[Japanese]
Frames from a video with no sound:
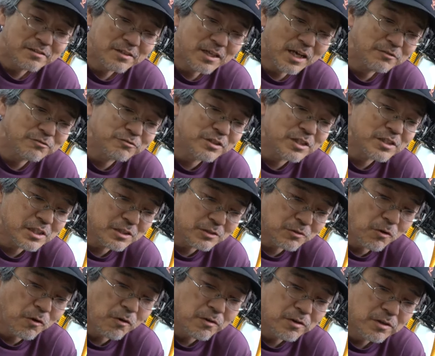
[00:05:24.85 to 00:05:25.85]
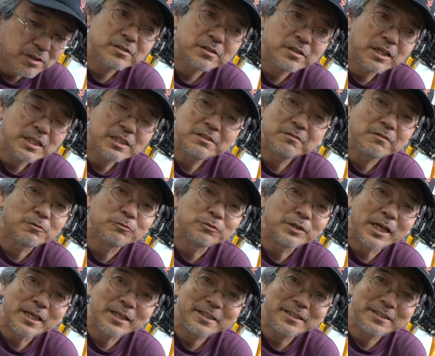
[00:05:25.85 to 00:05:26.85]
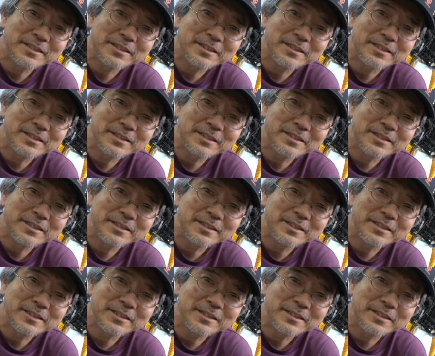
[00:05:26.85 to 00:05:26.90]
あるんですけど、明日は来ない。